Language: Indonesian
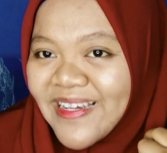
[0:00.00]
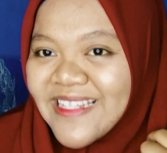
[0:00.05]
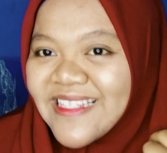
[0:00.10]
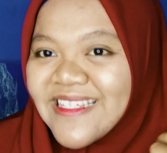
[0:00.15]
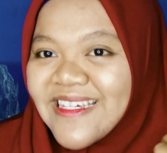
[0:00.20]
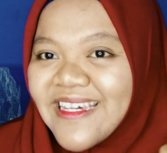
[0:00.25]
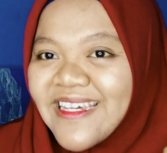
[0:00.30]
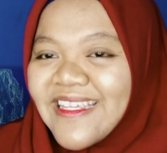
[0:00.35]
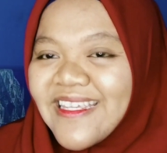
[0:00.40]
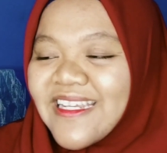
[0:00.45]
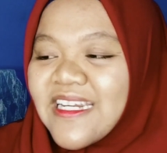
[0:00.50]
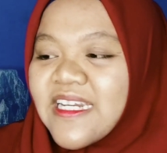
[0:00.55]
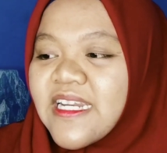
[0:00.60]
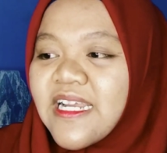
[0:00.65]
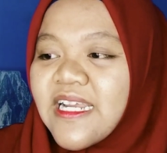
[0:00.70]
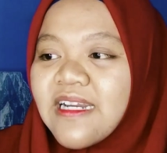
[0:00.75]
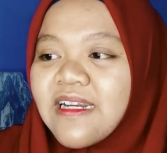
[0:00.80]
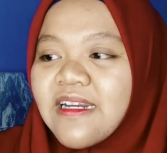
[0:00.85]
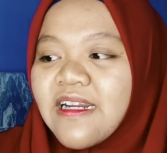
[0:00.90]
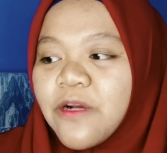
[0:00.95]
bacain
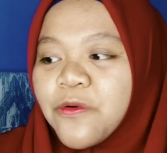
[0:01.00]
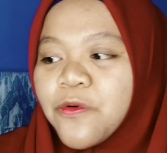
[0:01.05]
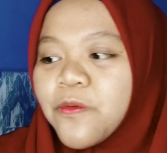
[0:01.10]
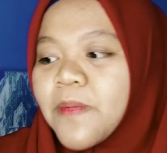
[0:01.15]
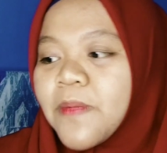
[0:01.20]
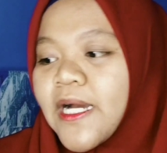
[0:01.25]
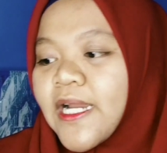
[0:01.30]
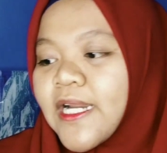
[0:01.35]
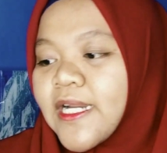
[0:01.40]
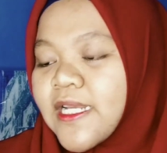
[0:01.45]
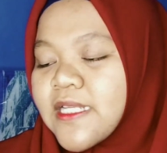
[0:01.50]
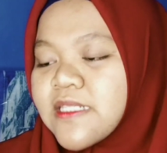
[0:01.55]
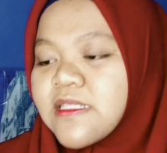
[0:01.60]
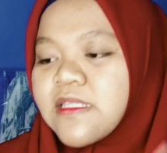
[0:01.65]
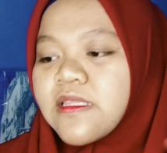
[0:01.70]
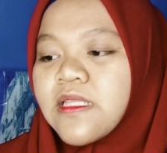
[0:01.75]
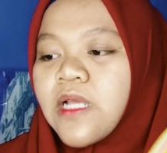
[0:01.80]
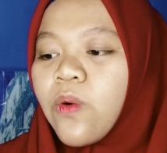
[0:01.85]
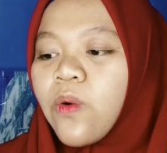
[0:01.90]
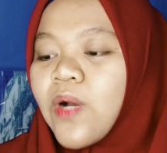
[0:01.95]
dan aku bakalan
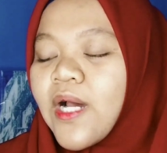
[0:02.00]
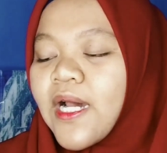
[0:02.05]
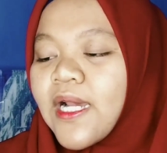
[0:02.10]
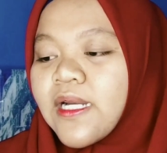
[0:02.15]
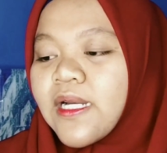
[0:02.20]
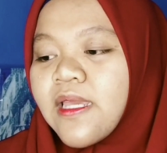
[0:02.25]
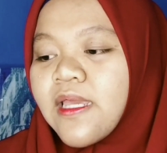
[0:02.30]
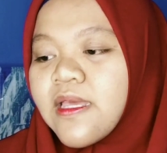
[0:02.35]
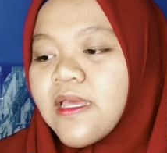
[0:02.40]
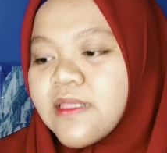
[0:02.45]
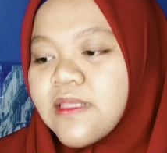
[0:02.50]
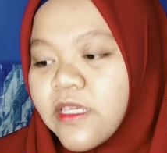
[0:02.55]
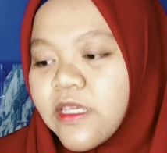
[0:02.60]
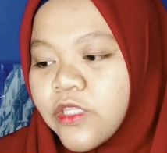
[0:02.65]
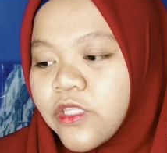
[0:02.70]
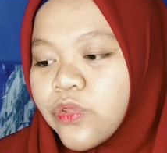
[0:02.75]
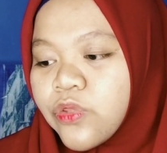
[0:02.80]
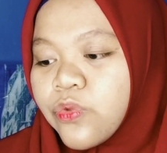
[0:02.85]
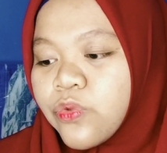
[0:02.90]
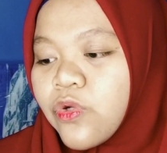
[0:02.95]
kasih tahu harganya
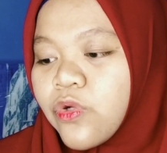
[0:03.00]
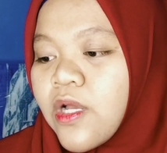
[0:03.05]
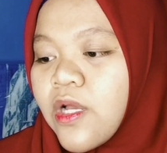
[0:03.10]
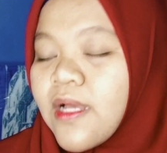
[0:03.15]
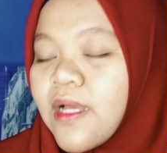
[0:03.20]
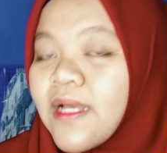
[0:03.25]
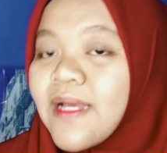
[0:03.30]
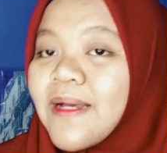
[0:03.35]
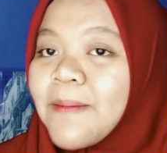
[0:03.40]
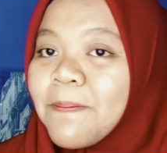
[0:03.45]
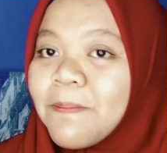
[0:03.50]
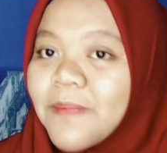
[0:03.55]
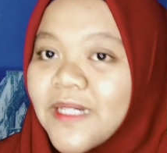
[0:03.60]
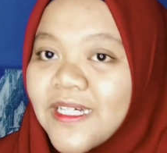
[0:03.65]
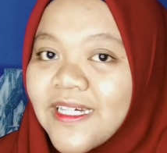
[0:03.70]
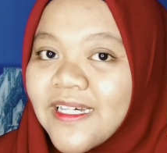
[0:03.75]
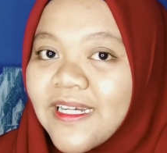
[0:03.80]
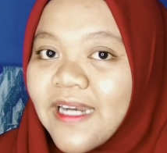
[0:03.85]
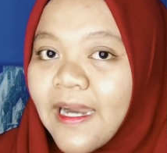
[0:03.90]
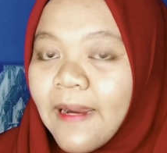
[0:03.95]
itu
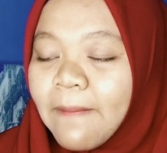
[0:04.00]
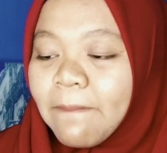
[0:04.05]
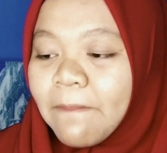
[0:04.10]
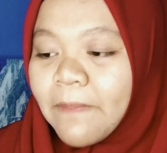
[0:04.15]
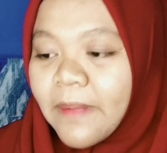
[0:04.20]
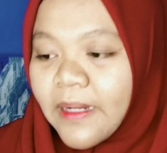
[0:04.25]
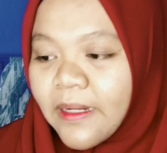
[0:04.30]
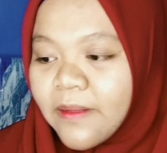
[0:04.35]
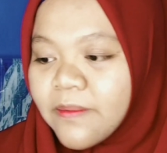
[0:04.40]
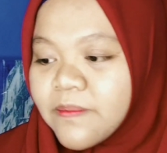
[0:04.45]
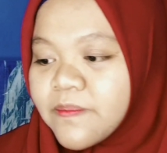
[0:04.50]
berapa